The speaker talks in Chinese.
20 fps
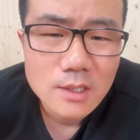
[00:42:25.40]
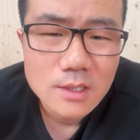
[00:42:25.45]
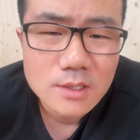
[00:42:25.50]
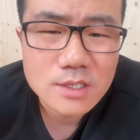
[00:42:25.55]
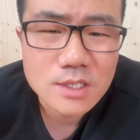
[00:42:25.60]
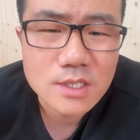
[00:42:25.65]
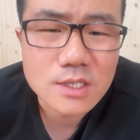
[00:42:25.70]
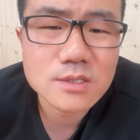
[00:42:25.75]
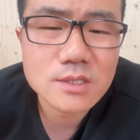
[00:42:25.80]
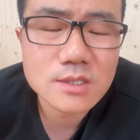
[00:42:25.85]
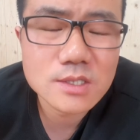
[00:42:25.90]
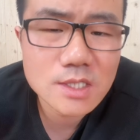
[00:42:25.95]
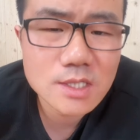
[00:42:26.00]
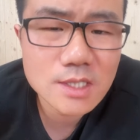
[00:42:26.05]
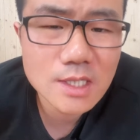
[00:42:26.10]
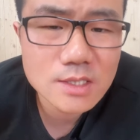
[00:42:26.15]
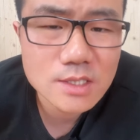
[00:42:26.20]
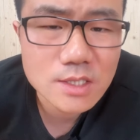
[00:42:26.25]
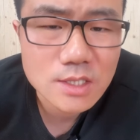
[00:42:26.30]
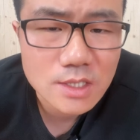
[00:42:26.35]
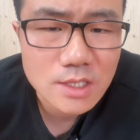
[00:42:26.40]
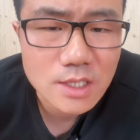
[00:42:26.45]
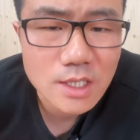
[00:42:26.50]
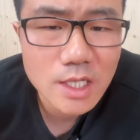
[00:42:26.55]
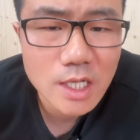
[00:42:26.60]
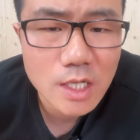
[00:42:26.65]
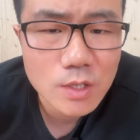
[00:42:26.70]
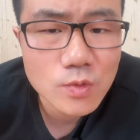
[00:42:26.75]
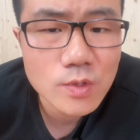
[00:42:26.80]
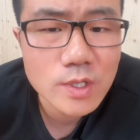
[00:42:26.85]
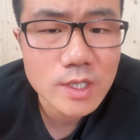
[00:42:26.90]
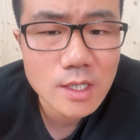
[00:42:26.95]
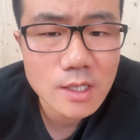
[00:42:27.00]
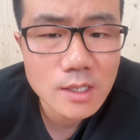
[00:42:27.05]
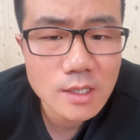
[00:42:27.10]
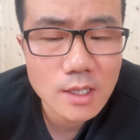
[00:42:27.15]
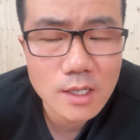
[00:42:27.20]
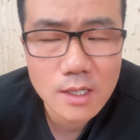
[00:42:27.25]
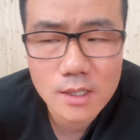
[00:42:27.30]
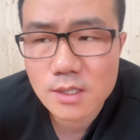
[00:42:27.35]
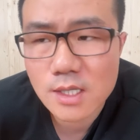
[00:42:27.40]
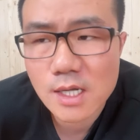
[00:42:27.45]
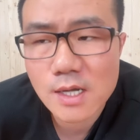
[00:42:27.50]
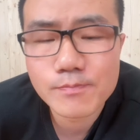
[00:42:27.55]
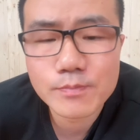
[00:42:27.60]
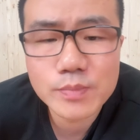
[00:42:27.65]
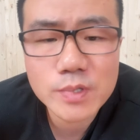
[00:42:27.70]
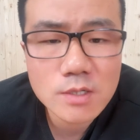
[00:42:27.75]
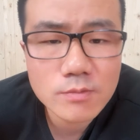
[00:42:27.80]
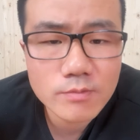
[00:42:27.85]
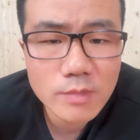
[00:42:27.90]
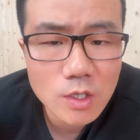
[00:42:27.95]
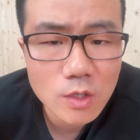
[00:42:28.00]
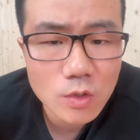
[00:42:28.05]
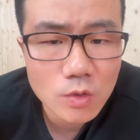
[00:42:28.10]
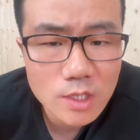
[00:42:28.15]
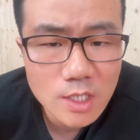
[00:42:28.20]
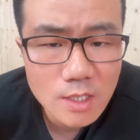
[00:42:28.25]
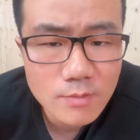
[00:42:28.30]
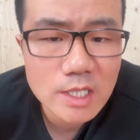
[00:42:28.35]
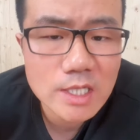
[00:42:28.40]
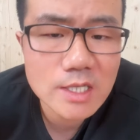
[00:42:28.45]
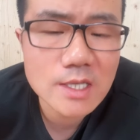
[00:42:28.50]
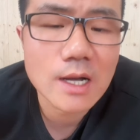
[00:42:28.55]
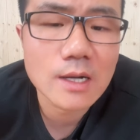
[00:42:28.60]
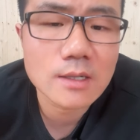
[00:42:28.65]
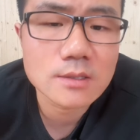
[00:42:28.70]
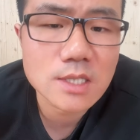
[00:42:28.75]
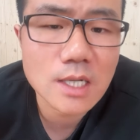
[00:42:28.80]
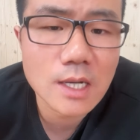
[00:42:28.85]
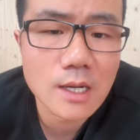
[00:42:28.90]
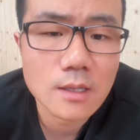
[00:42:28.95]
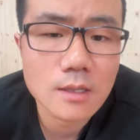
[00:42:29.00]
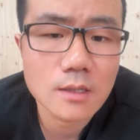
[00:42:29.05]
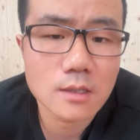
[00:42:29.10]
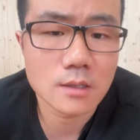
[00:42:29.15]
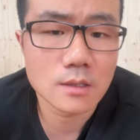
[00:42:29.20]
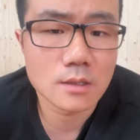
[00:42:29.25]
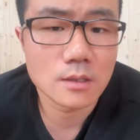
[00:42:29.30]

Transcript: 其实现在企业运营啊，他并没有那么仰仗。